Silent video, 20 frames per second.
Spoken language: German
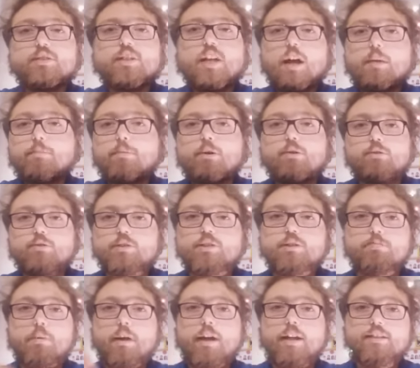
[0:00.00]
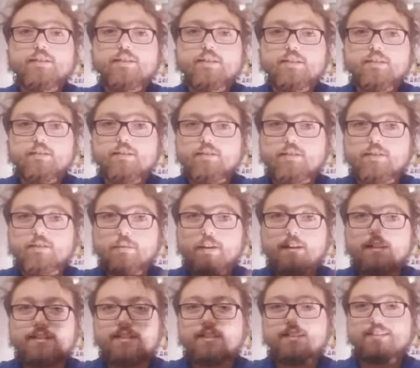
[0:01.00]
Ich habe auch zwei,
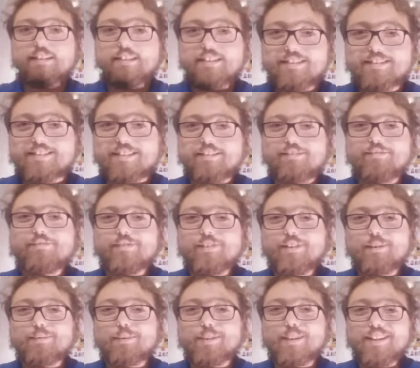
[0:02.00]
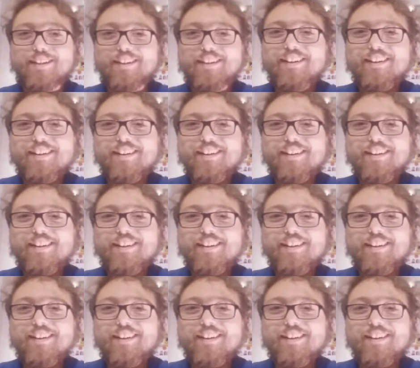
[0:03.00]
zwei CDs aufgenommen.